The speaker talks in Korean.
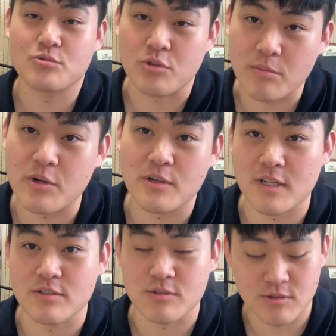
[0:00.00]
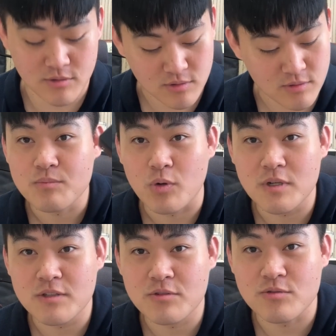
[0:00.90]
줘버려 가지고
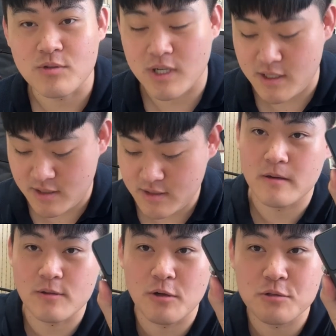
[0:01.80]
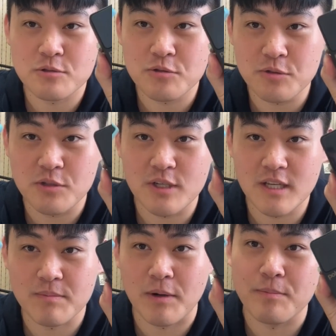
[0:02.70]
폴리튠과 넉스
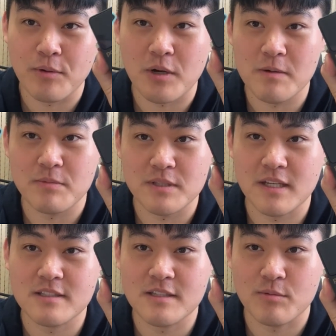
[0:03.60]
튜너의 버퍼로 한번 대신해